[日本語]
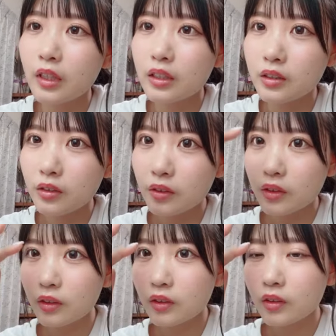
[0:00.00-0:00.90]
そう
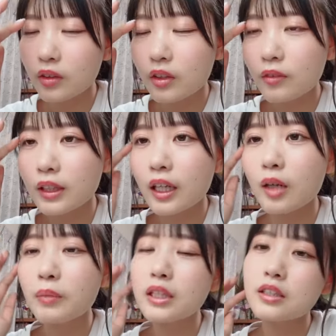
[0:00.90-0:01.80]
今日の公演は高
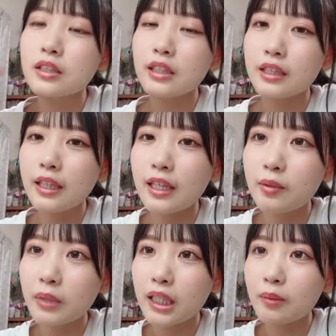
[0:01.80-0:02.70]
めツインテール
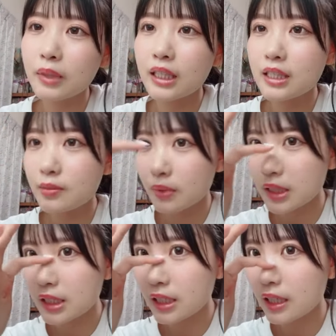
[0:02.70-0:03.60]
巻き巻きしま
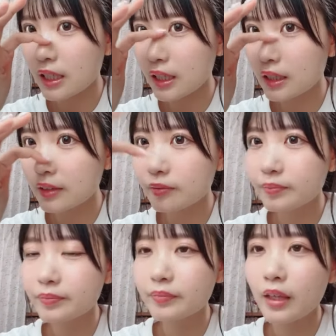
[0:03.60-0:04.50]
した
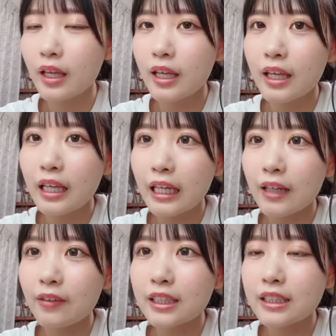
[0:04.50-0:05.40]

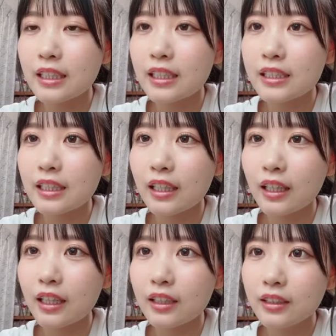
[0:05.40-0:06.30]
河内でした
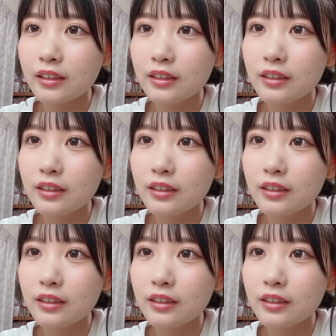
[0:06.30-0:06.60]
か